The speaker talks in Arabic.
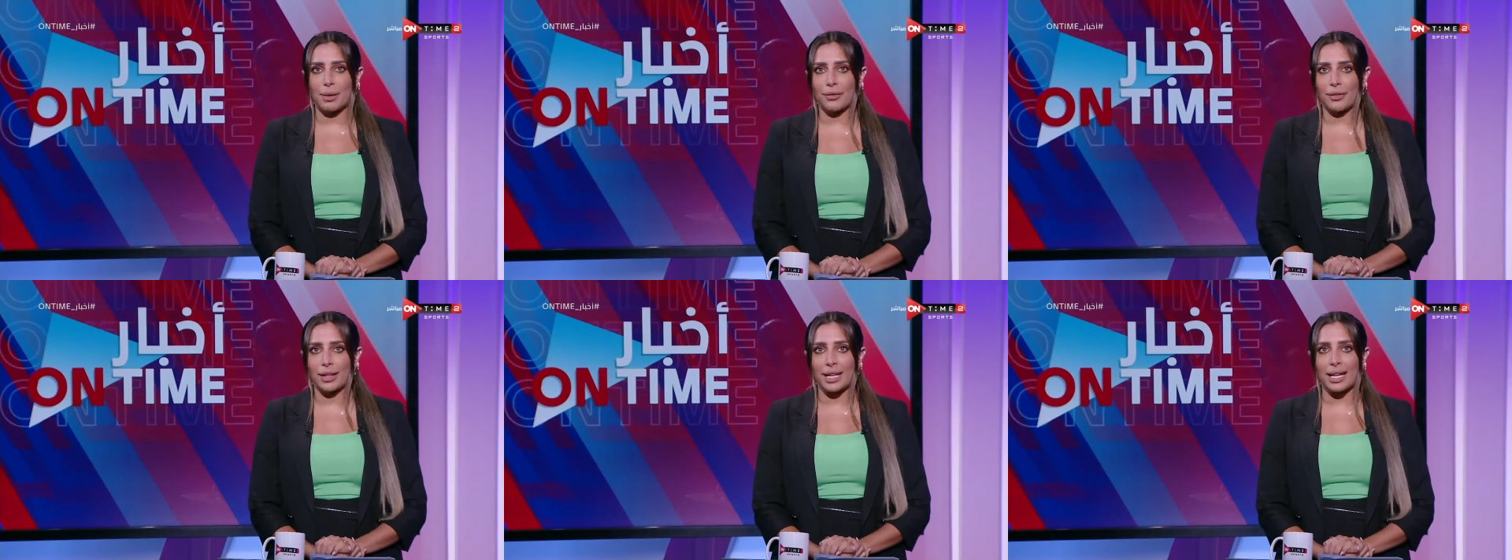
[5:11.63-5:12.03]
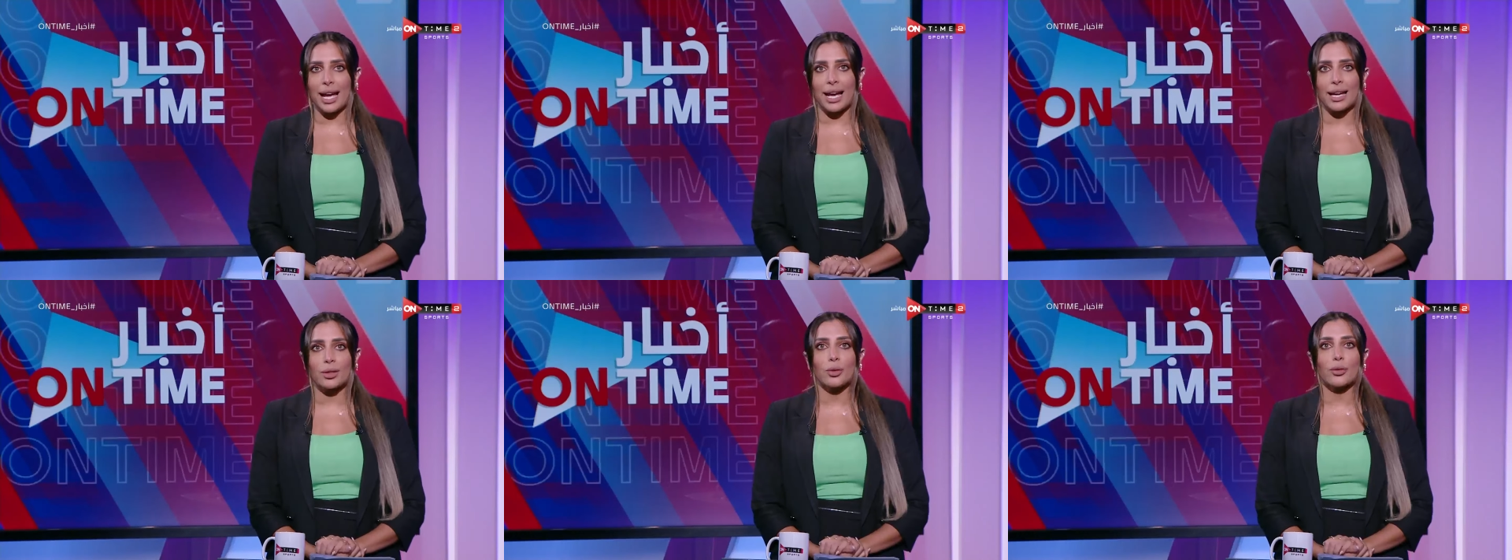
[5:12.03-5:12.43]
الفريق
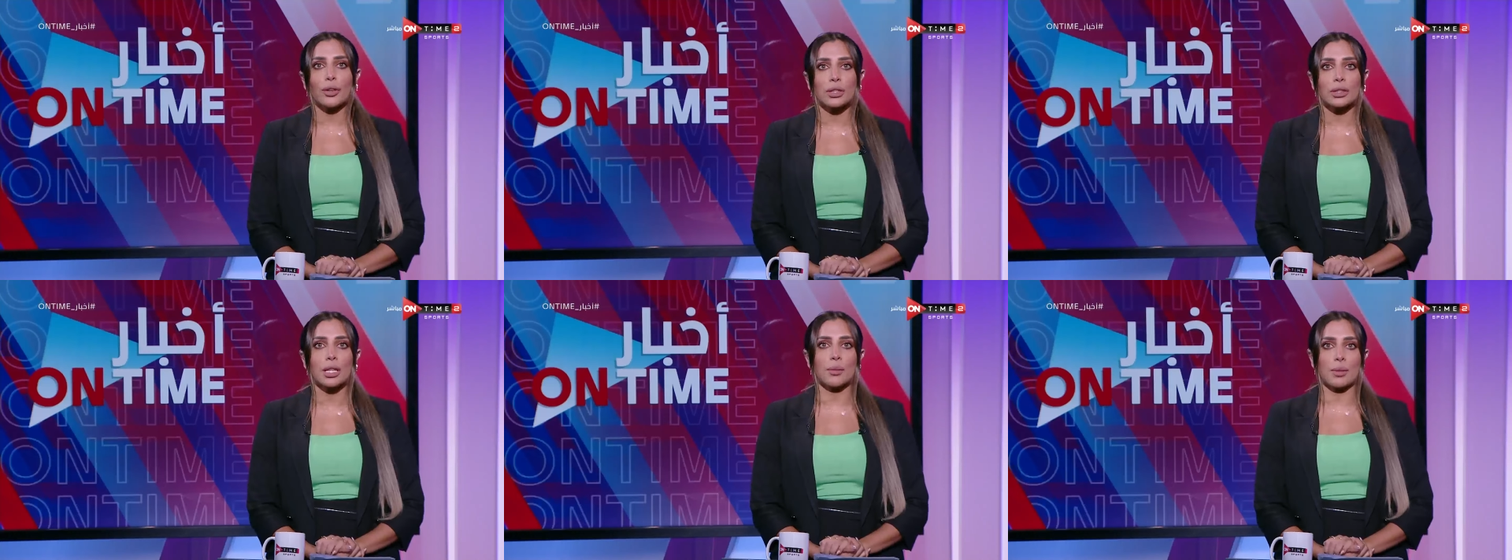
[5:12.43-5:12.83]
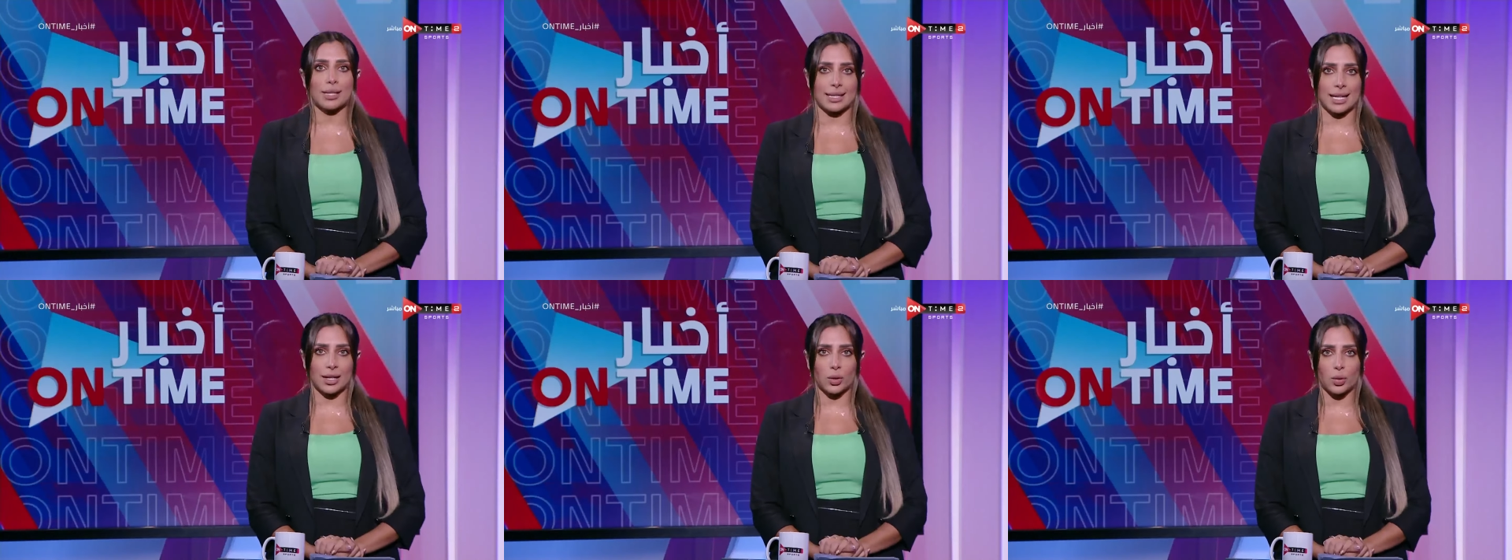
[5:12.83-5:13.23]
حيث فضل
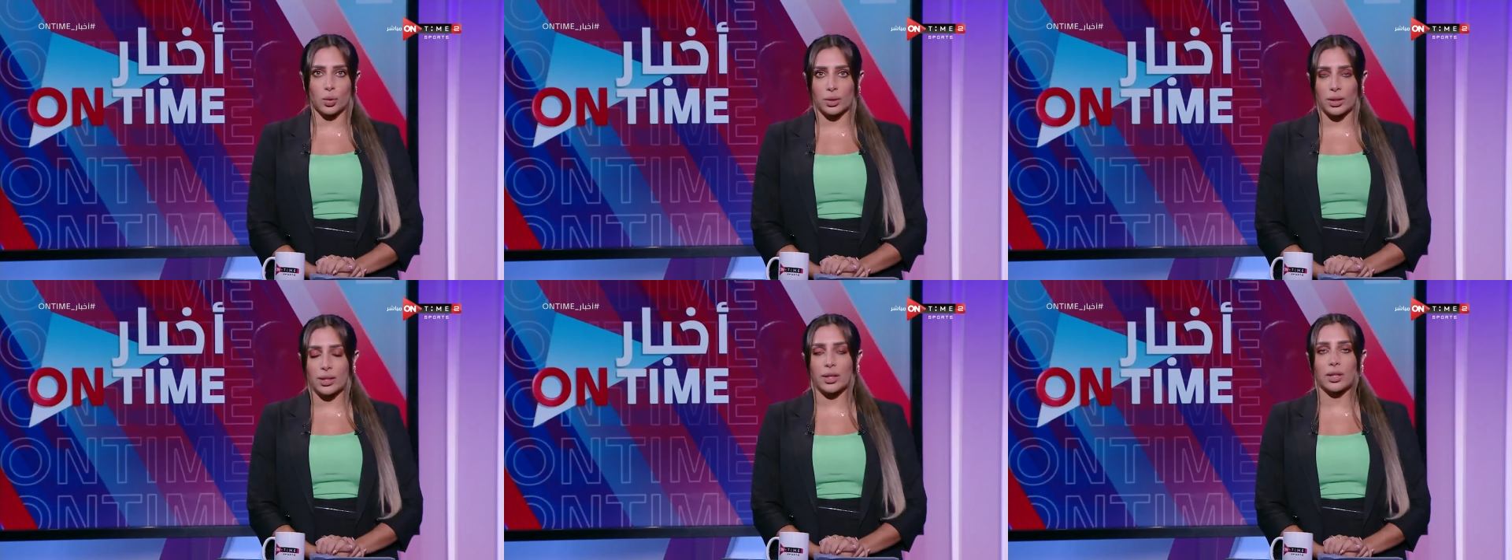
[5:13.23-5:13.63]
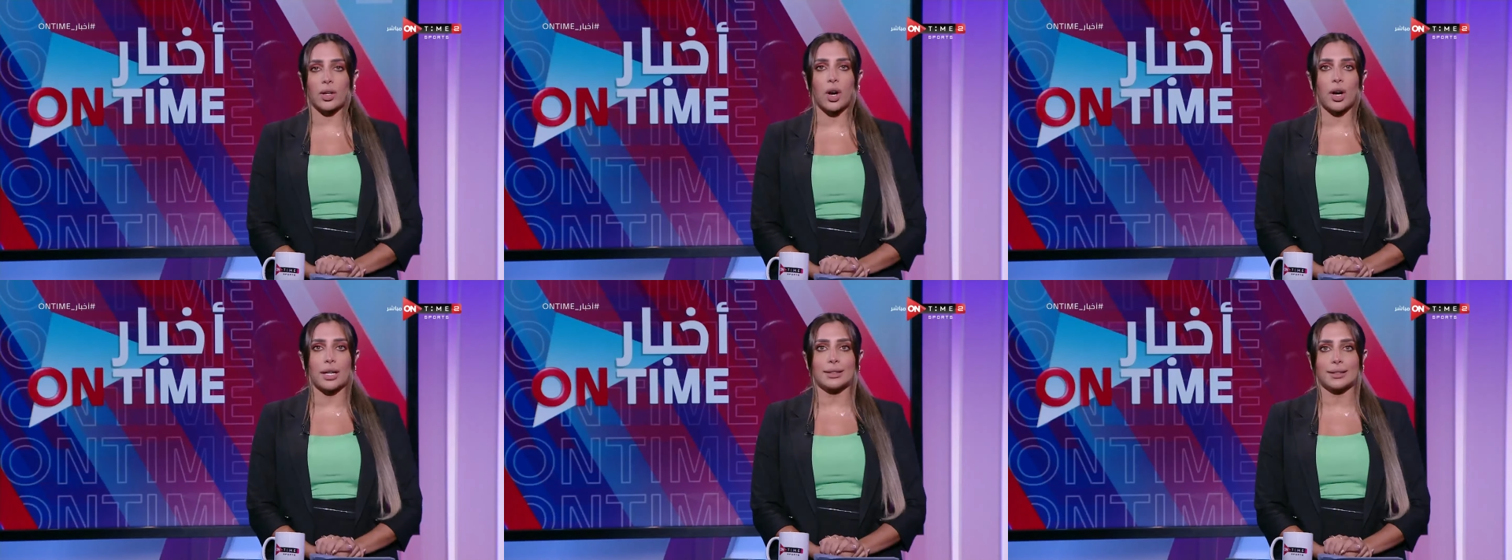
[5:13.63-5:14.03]
مارسيل كولر
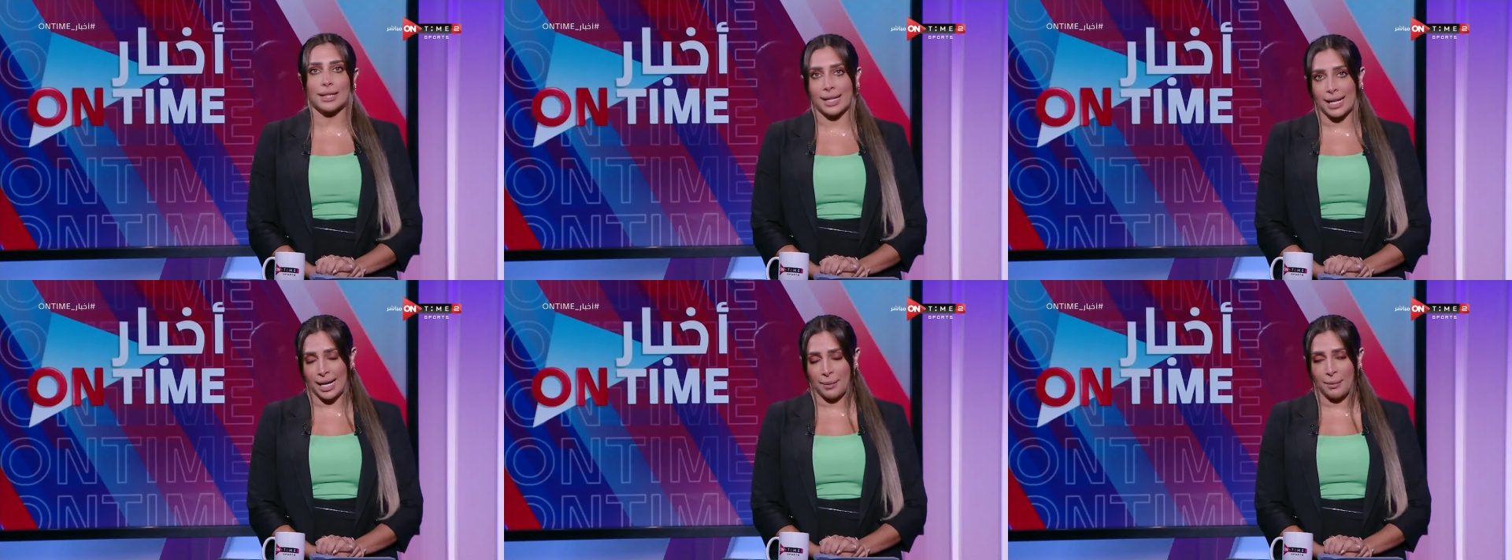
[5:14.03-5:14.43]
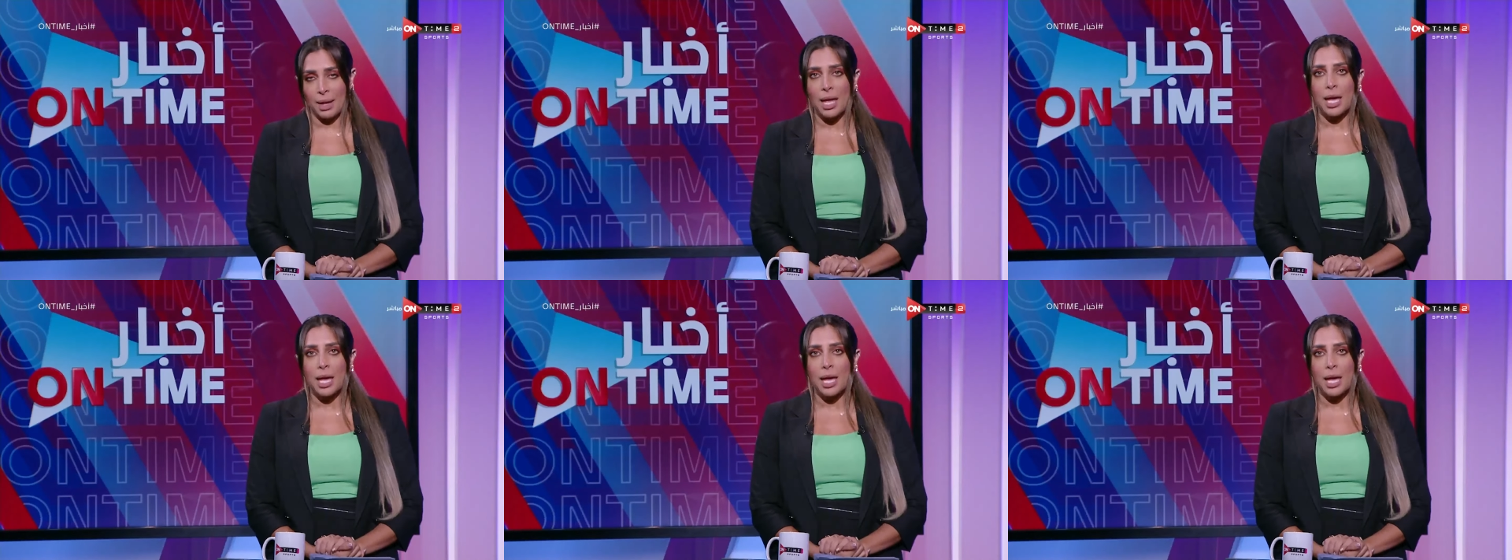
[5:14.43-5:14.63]
اراحه اللاعب